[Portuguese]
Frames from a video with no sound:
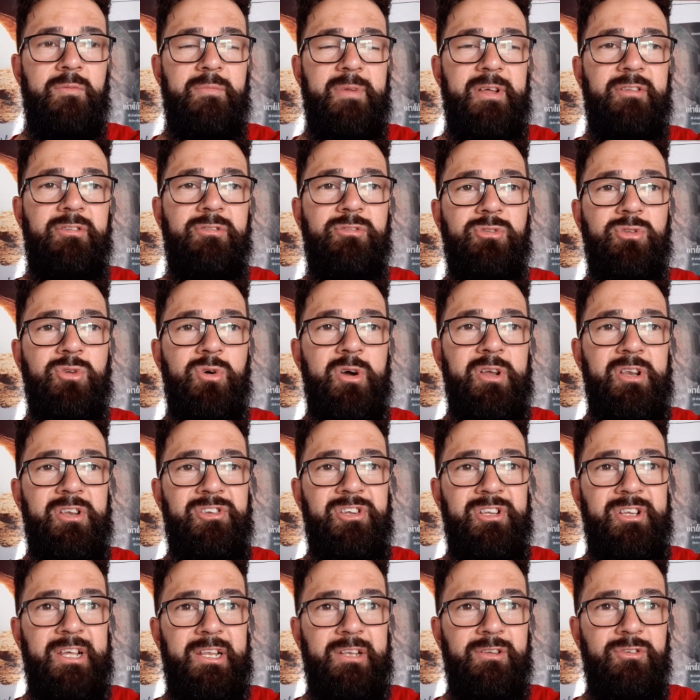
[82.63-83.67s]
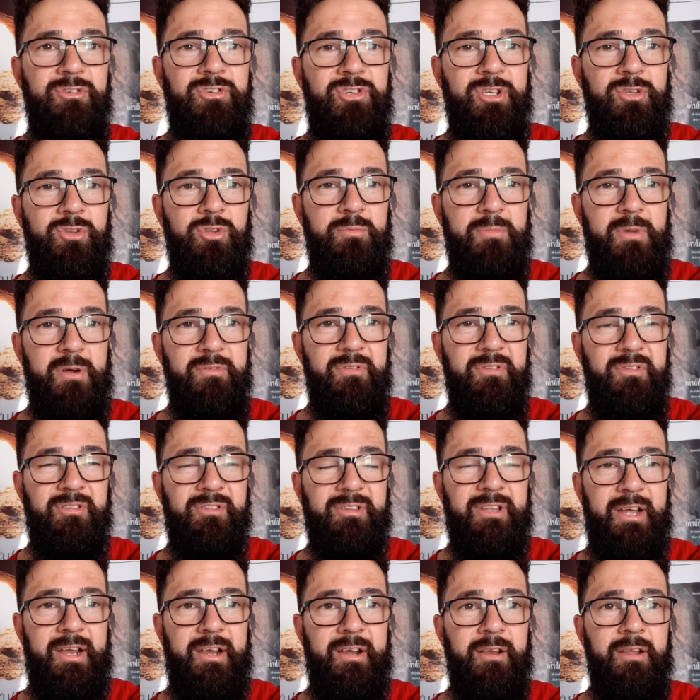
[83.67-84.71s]
uma história, genealogia do
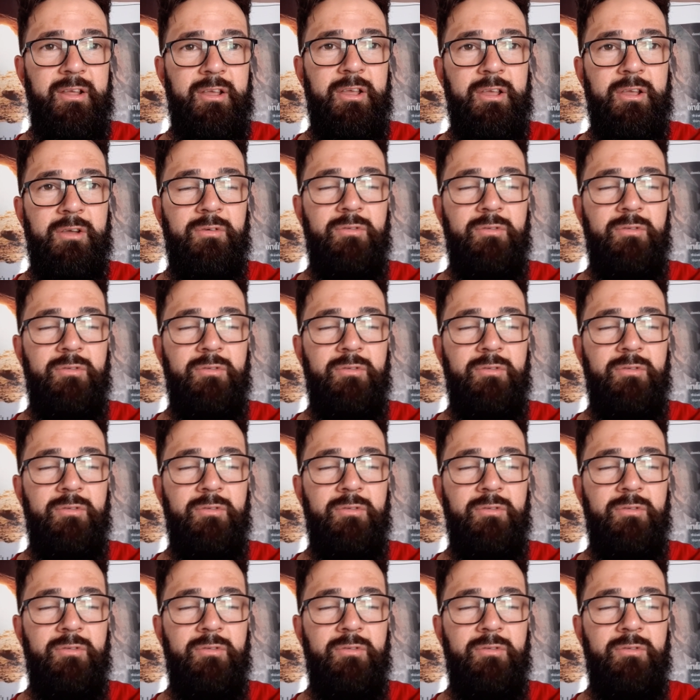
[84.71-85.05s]
mal-estar.